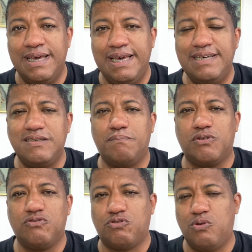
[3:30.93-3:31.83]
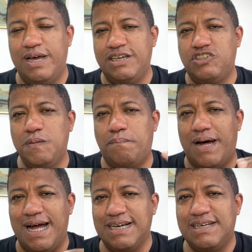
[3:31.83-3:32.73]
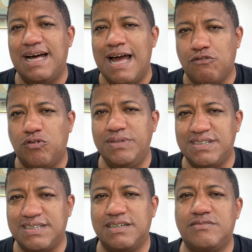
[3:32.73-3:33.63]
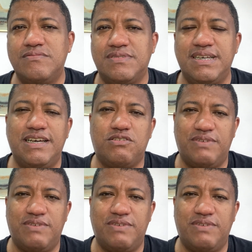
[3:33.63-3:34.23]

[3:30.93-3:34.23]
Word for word: Esse produtor é que te paga a comissão, certo?